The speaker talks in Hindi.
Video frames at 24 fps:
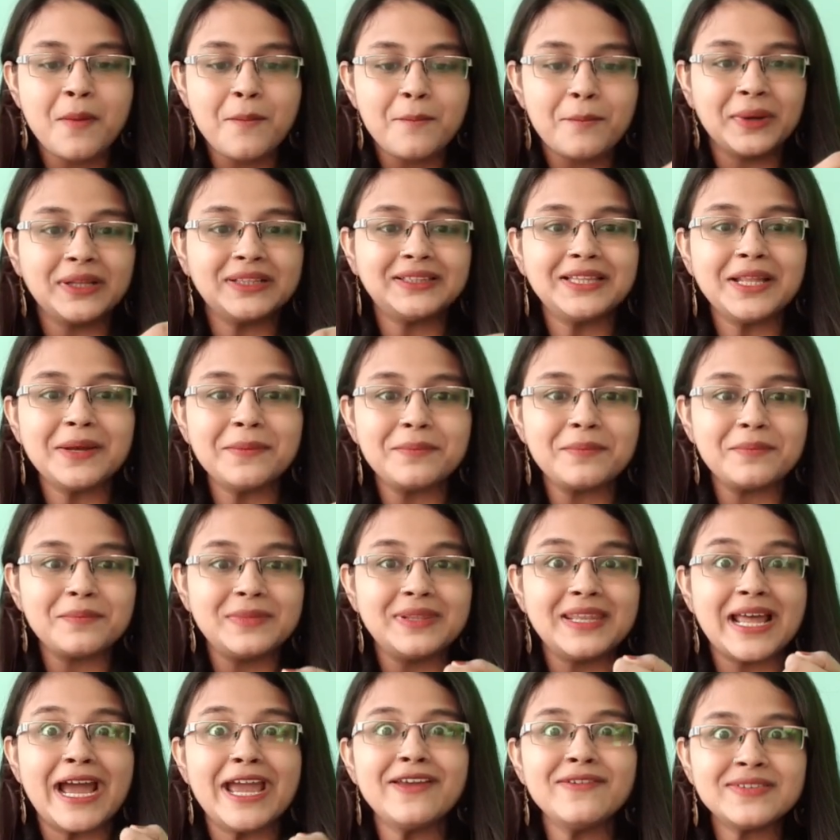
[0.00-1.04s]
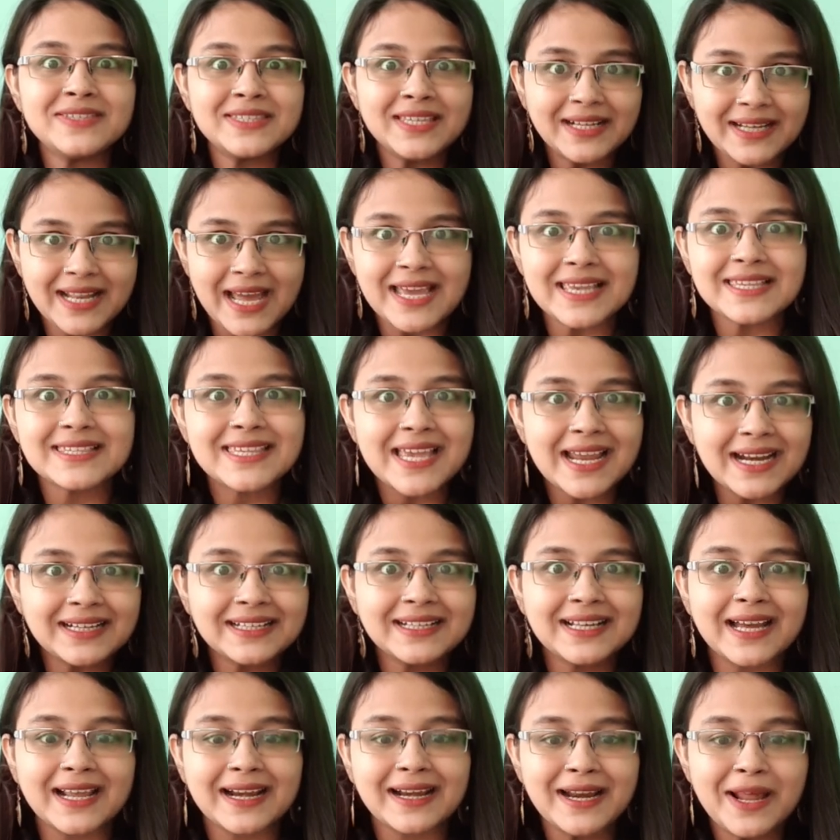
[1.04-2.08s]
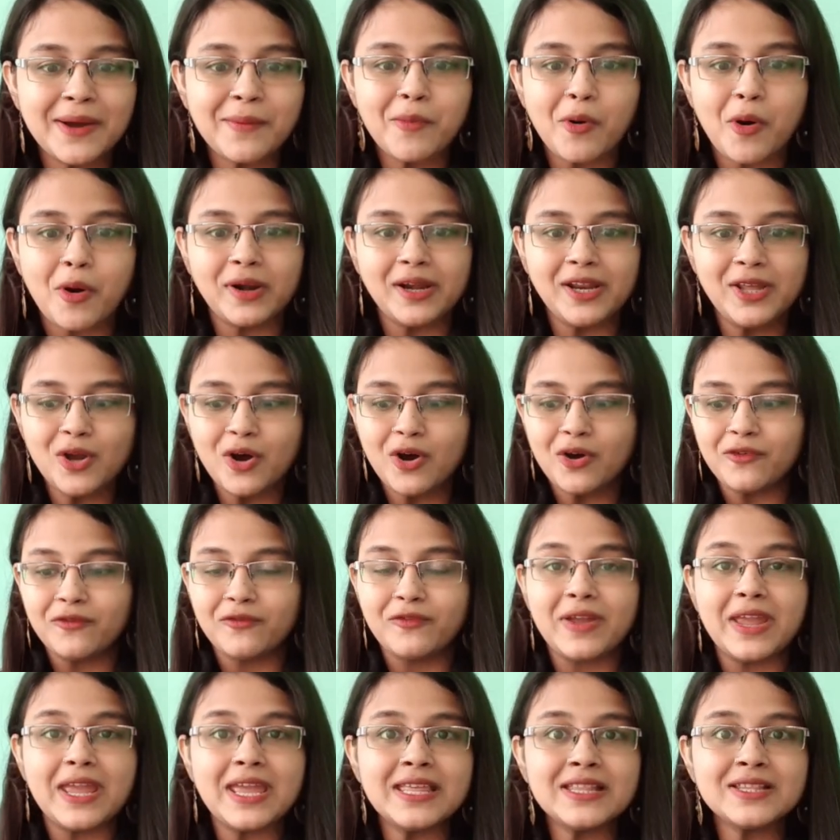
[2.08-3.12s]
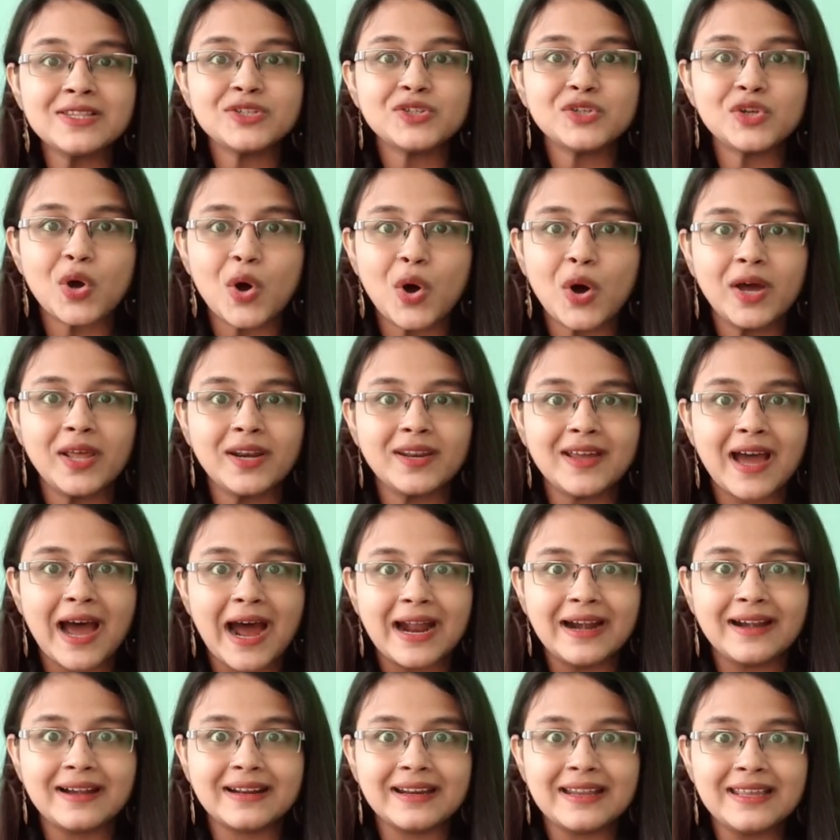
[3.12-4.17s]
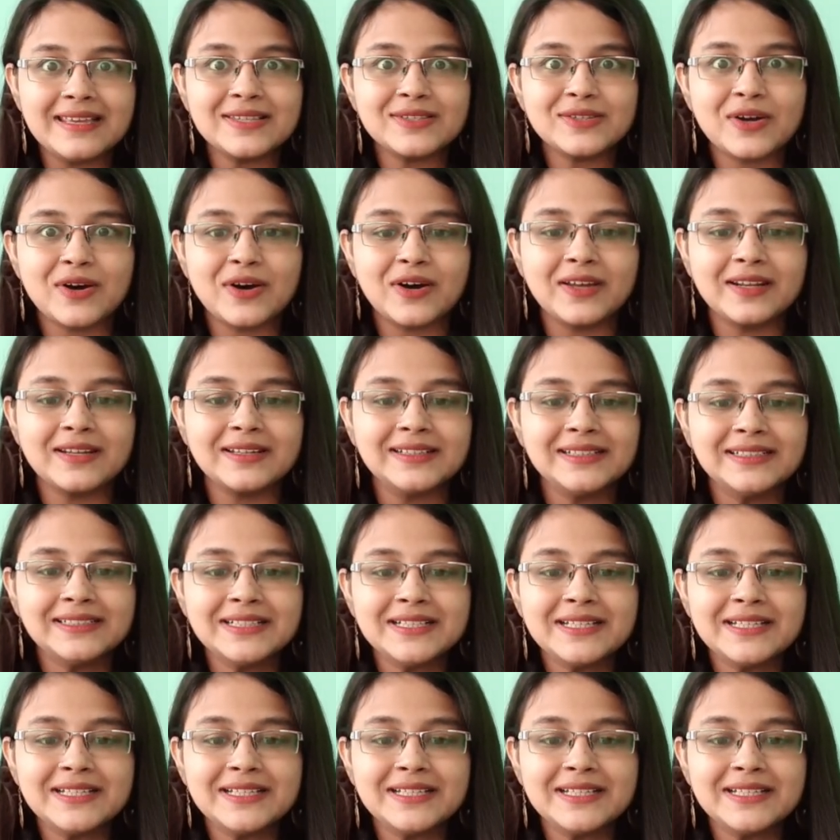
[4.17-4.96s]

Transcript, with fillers: मतलब नाइफ से डाइसेक्ट करना बॉडी और वेन्स और आर्टरीज और